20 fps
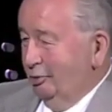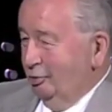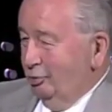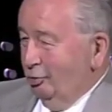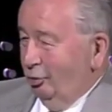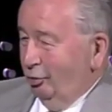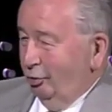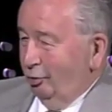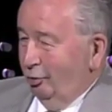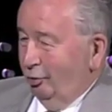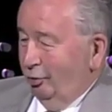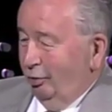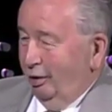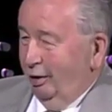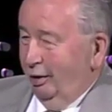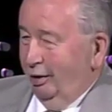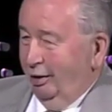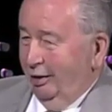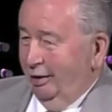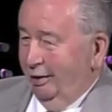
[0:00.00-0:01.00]
Yo creo
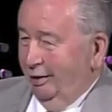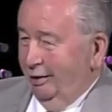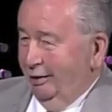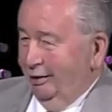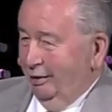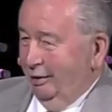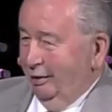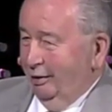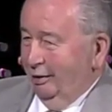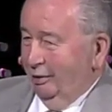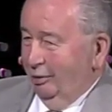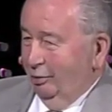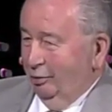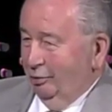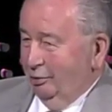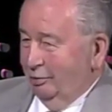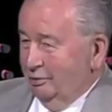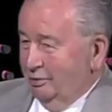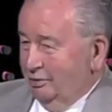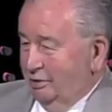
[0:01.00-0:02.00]
que
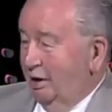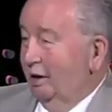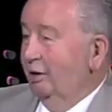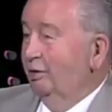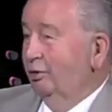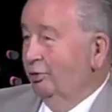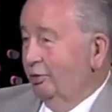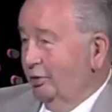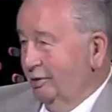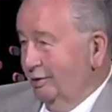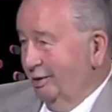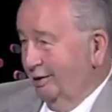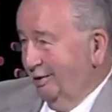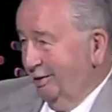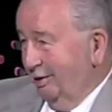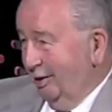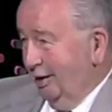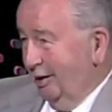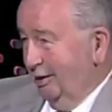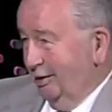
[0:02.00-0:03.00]
siendo de
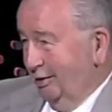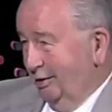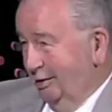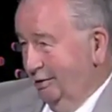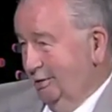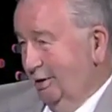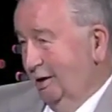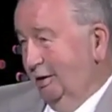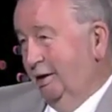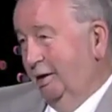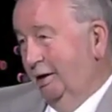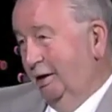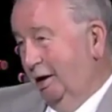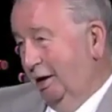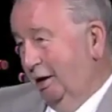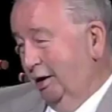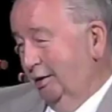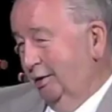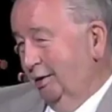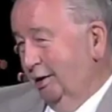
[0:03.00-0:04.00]
central, ya
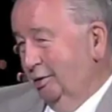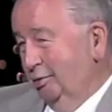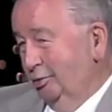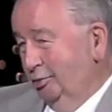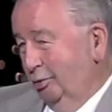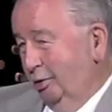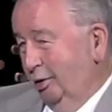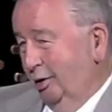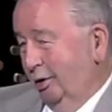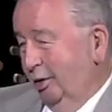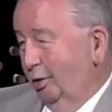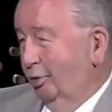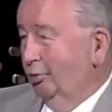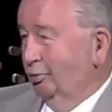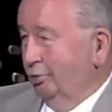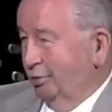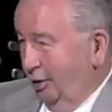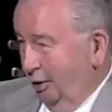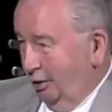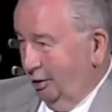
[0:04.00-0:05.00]
tiene que estar usted
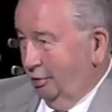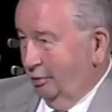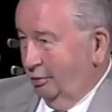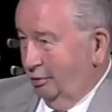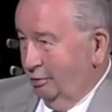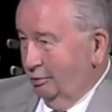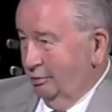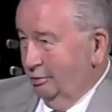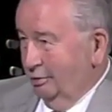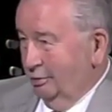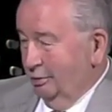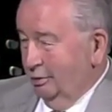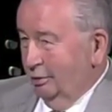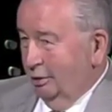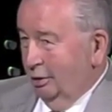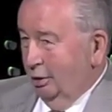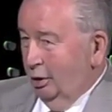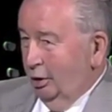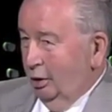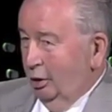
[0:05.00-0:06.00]
contento. Yo
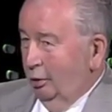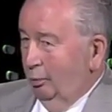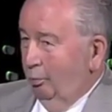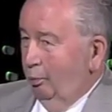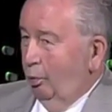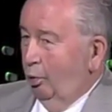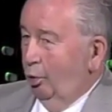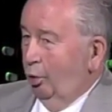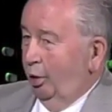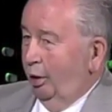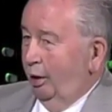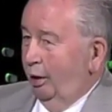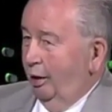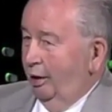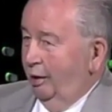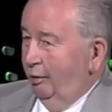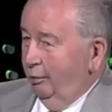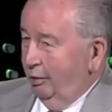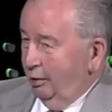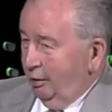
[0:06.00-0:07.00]
estoy feliz. Porque
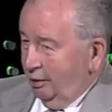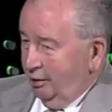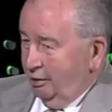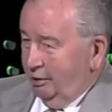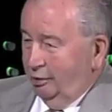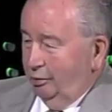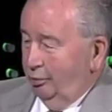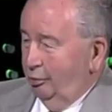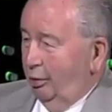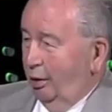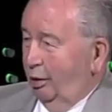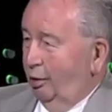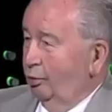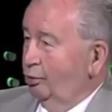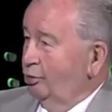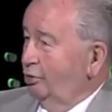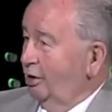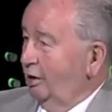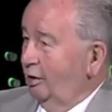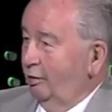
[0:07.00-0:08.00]
le voy a decir una
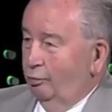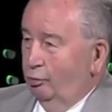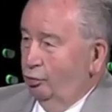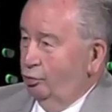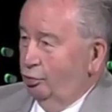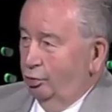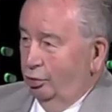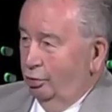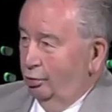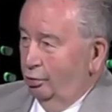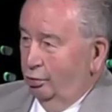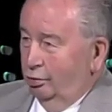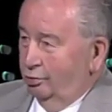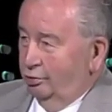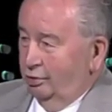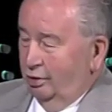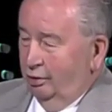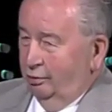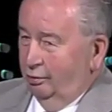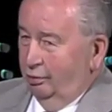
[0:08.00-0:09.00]
cosa que muchos no lo
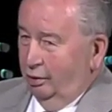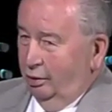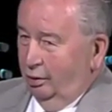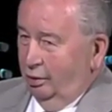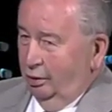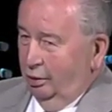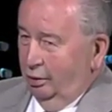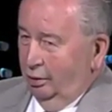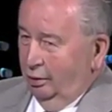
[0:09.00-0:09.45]
saben.